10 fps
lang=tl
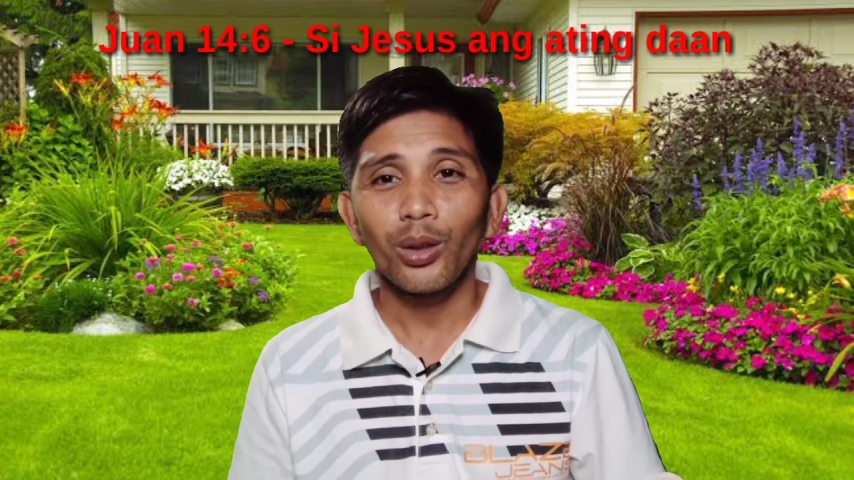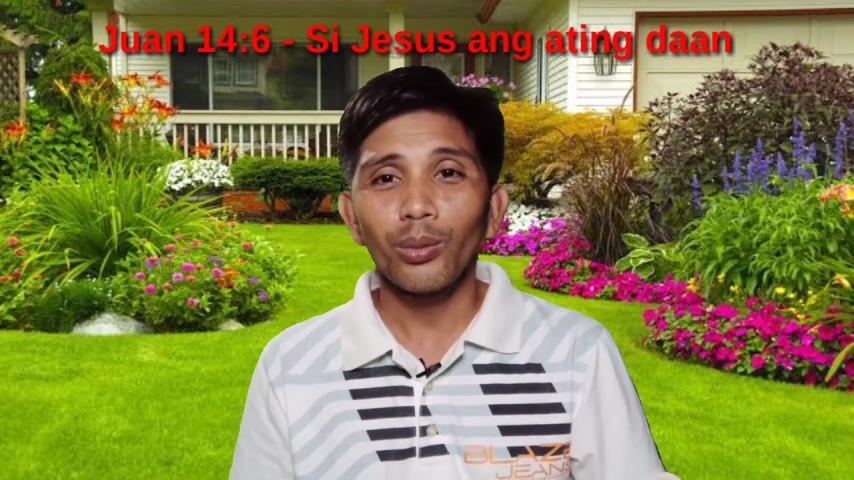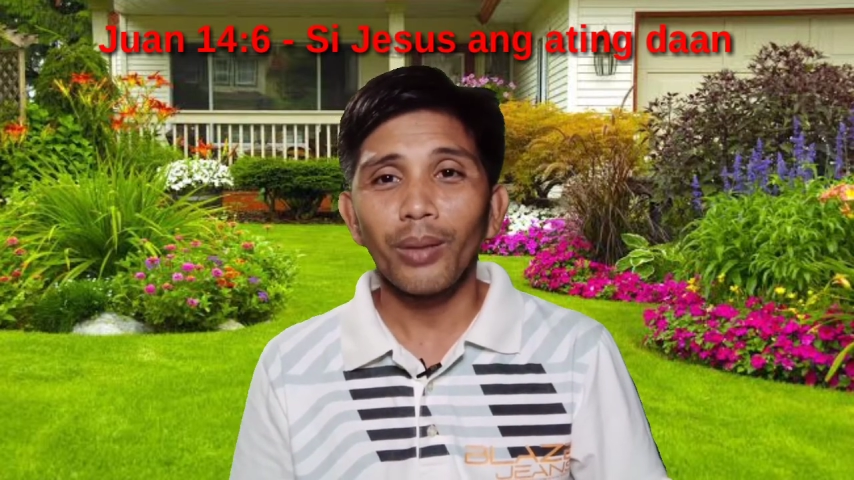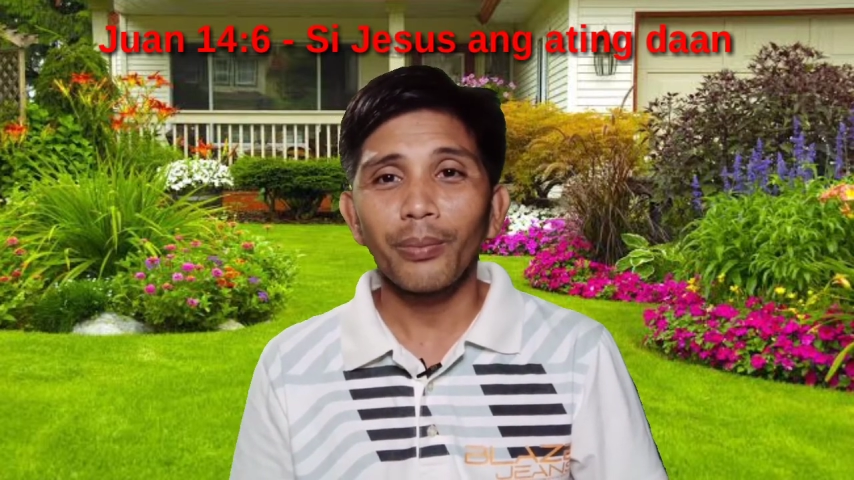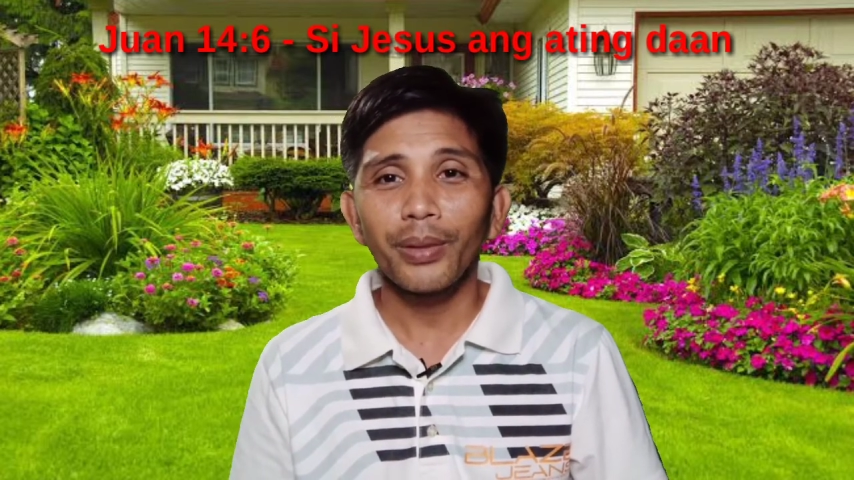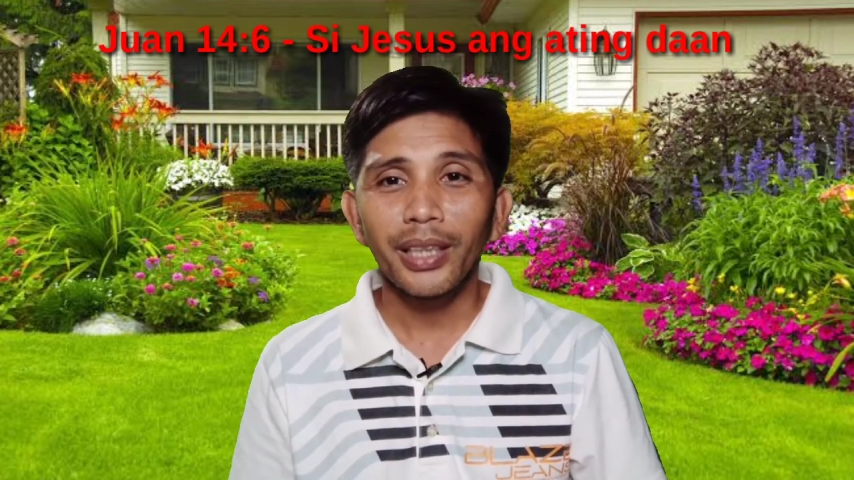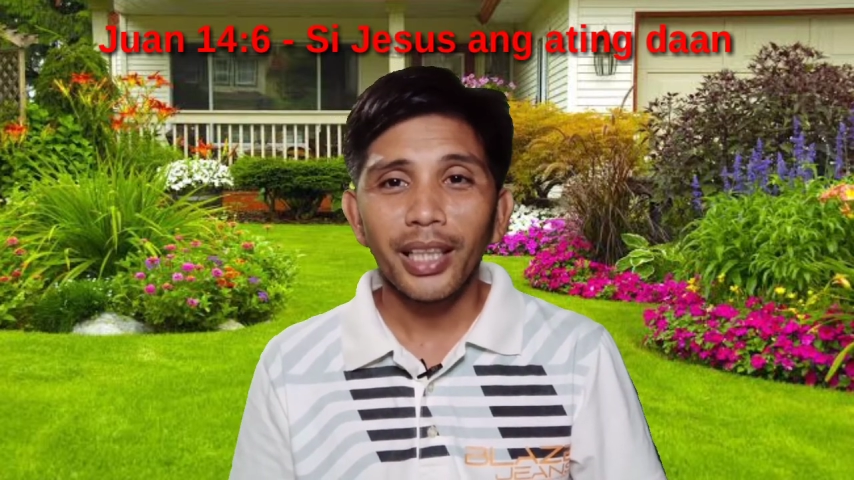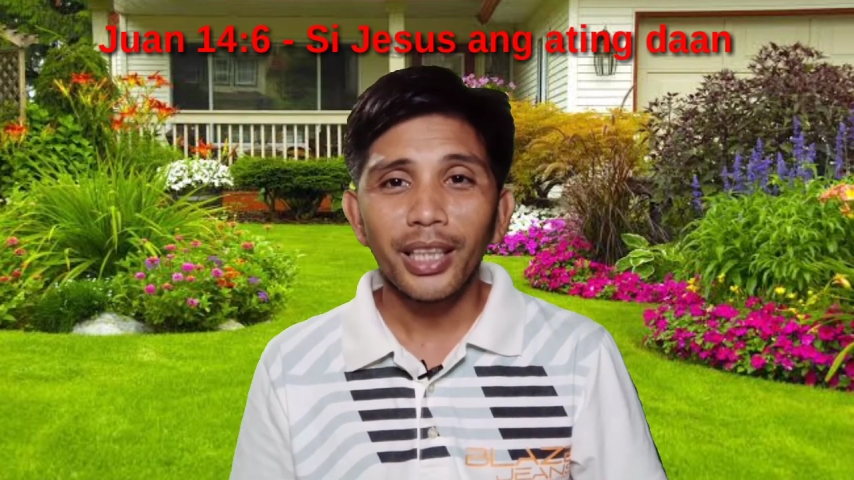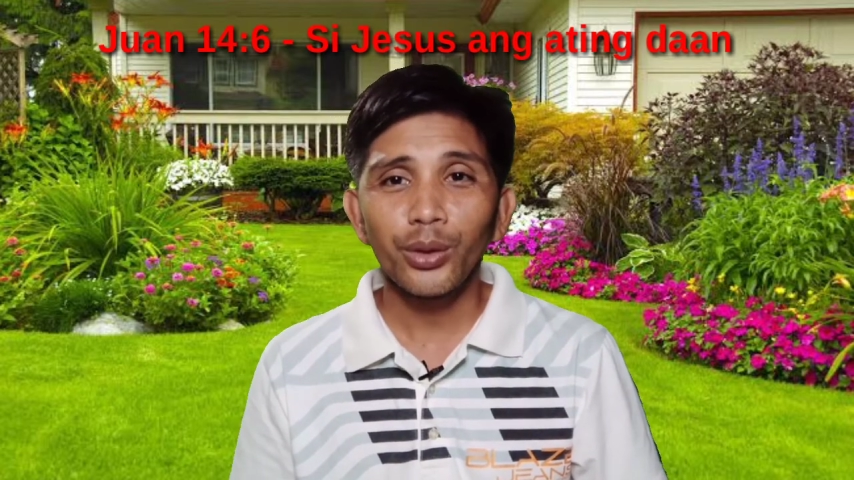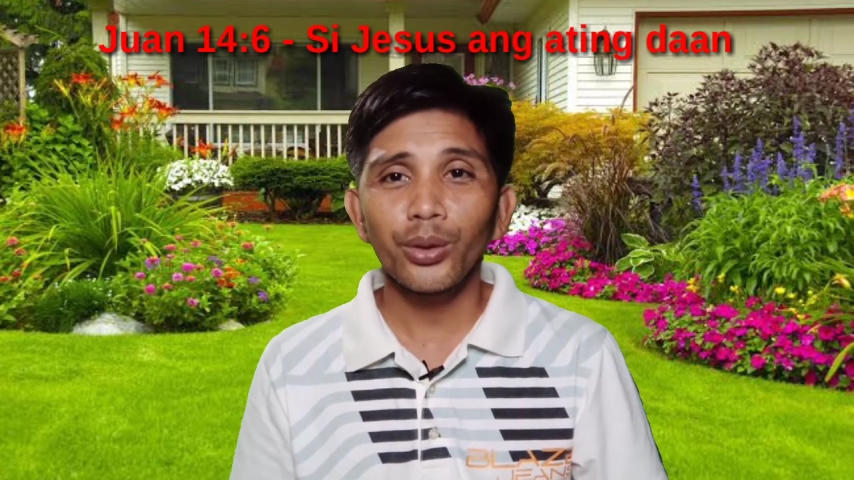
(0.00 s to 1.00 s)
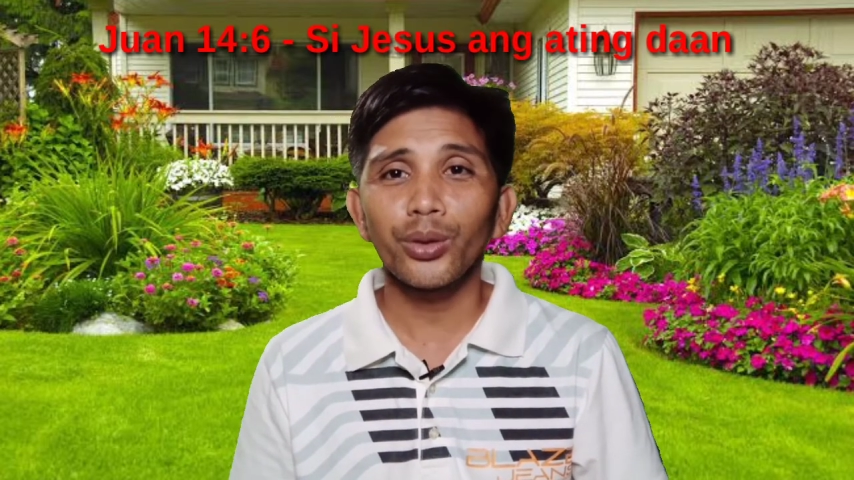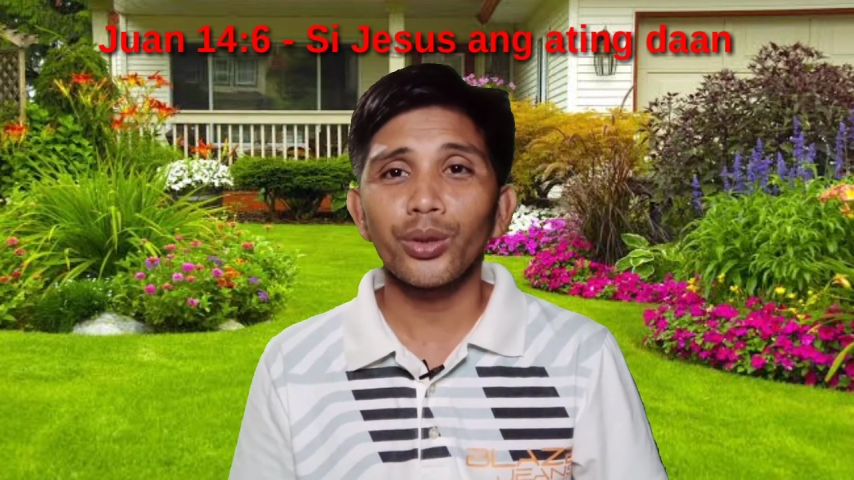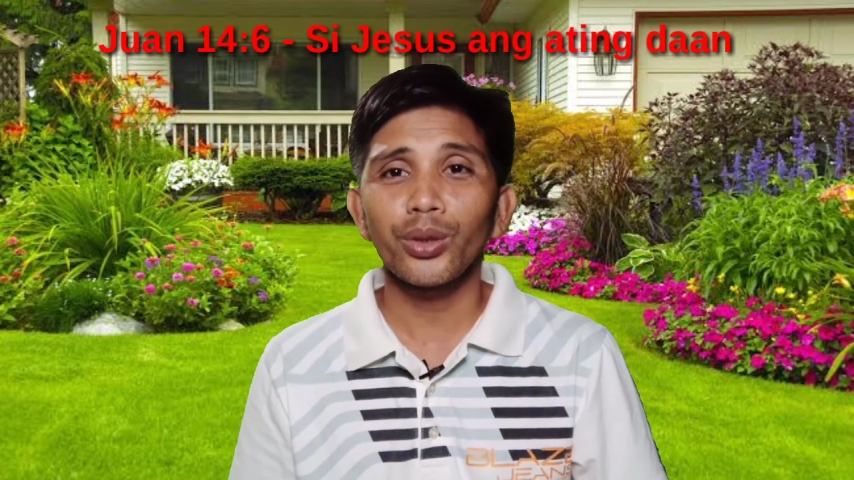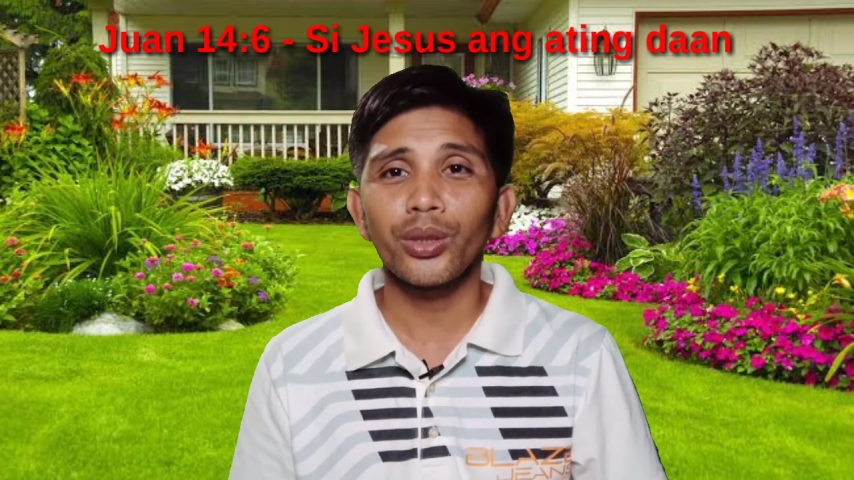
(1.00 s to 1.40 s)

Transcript: lumapit kay Hesus,